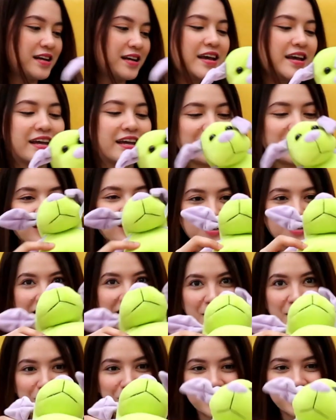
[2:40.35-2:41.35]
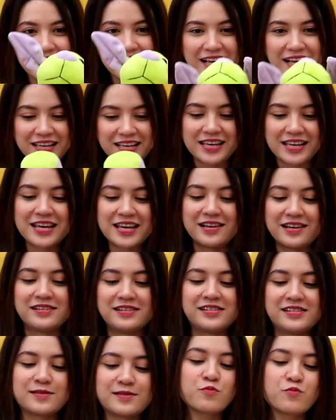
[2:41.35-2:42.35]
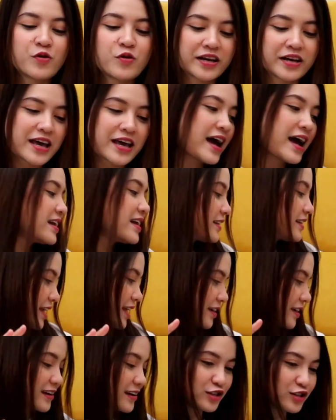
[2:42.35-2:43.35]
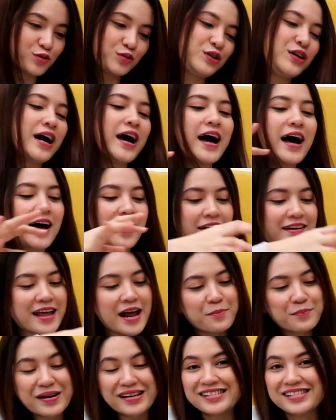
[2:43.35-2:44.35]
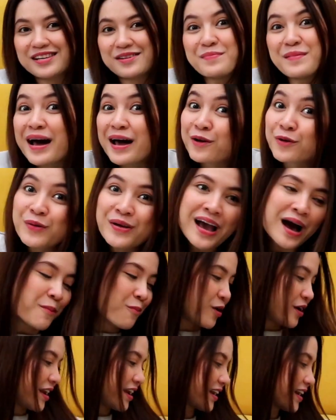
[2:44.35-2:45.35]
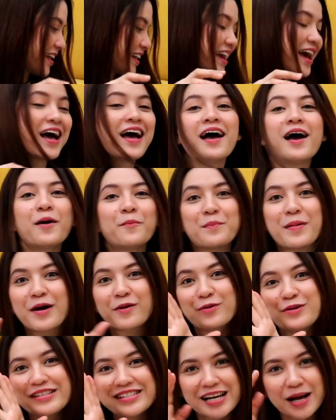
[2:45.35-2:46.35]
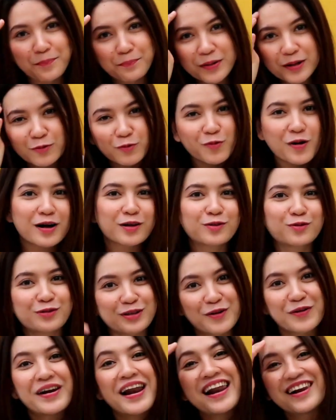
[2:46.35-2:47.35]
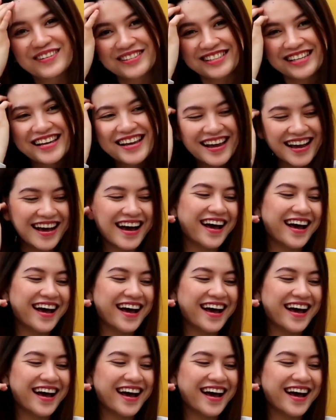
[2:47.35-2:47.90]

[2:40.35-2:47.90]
Ini juga dapat lagi. Semuanya ada tagnya juga dan masih baru ya bonekanya. Baru dicapit waktu tahun lalu sih.